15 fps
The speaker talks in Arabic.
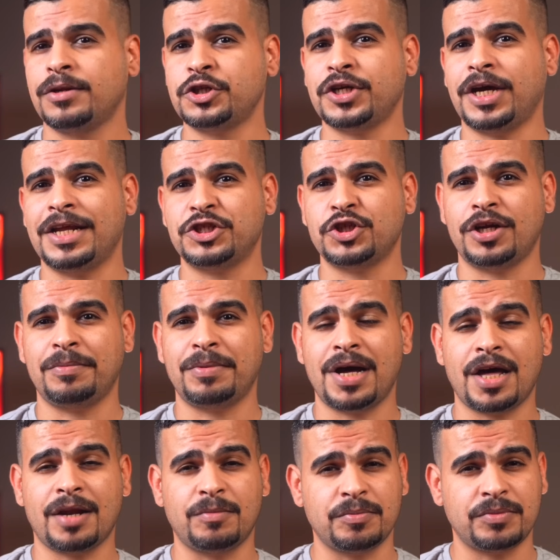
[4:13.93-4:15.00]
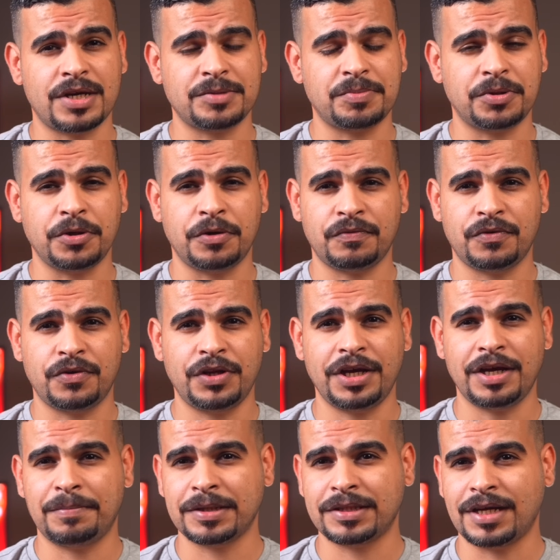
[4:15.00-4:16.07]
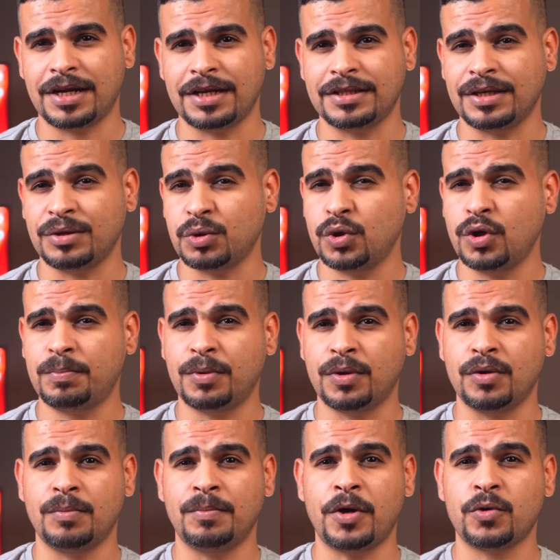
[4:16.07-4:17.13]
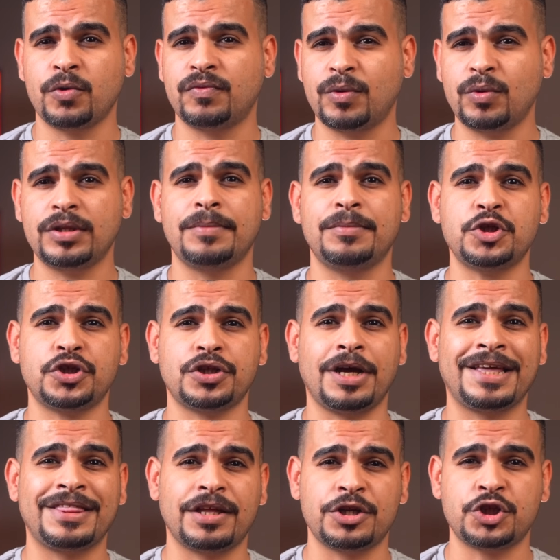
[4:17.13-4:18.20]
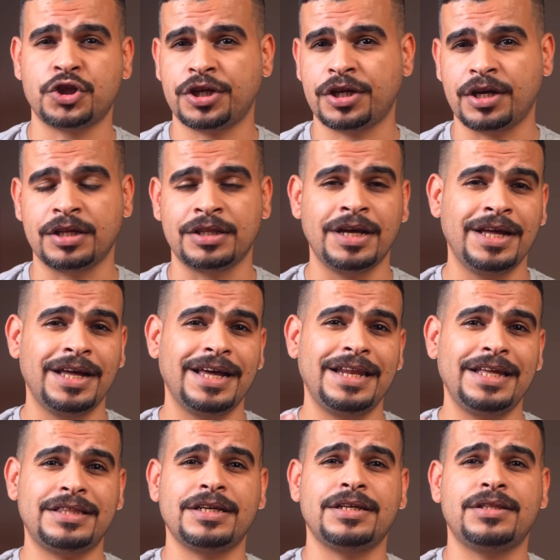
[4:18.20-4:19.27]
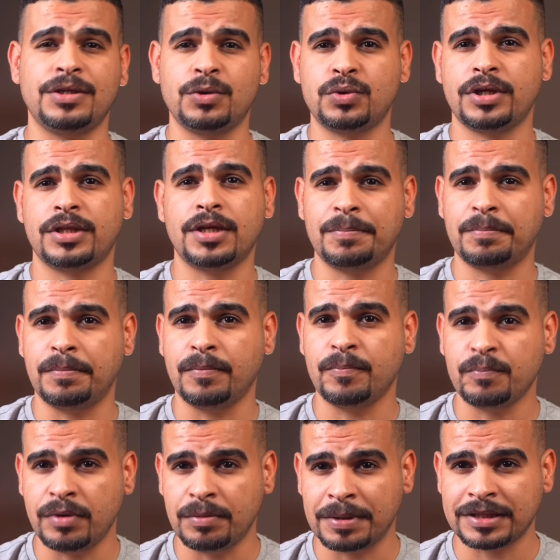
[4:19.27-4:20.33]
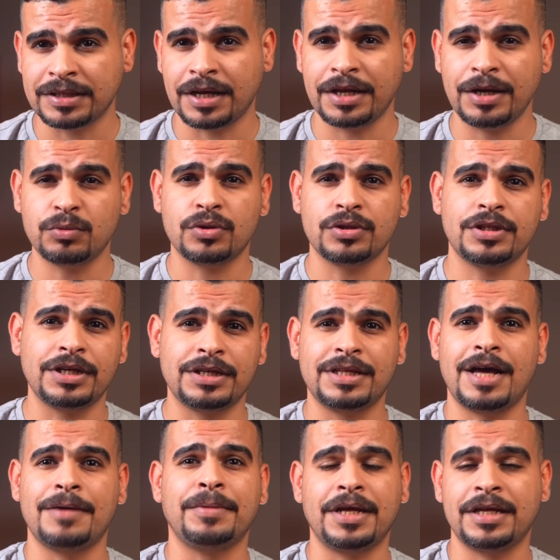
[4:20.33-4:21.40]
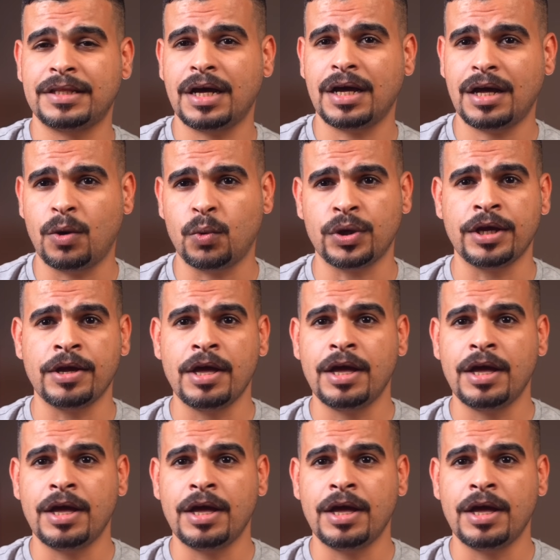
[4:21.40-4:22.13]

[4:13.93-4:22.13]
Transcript: نجي على جانب آخر ممتاز بالتليفون هي بطاريته أوبو معروفة واحدة من أكثر الشركات اللي تعتني وتهتم بالبطارية وتنطيك دائما أداء قوي